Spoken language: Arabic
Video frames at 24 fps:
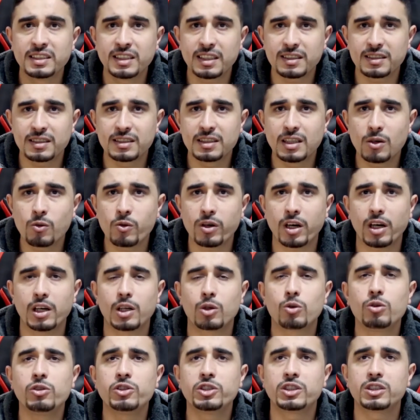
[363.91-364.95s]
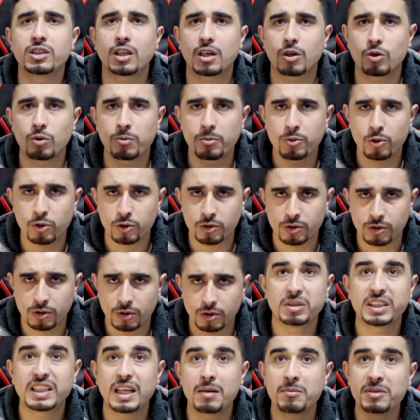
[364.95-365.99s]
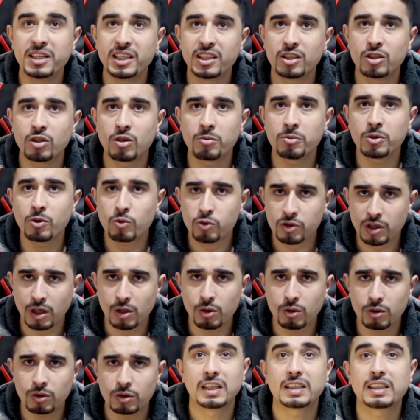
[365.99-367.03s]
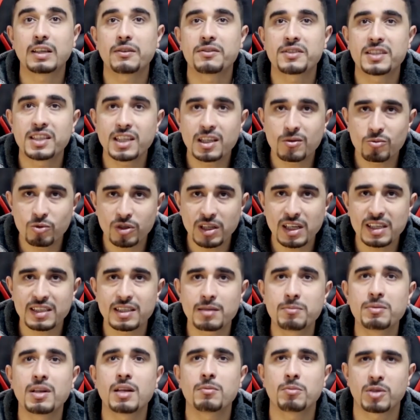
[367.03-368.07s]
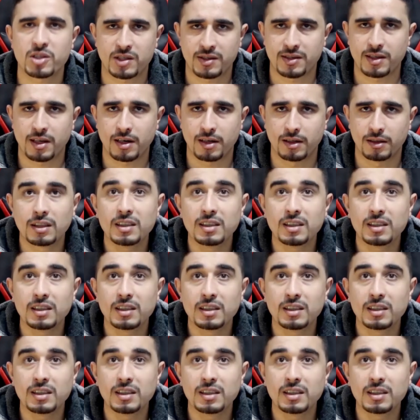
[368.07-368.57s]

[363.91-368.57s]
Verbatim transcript: الناس تدور على كل شيء تركه بروس متأملين انهم يوصلوا لتفسير مناسب للمجزرة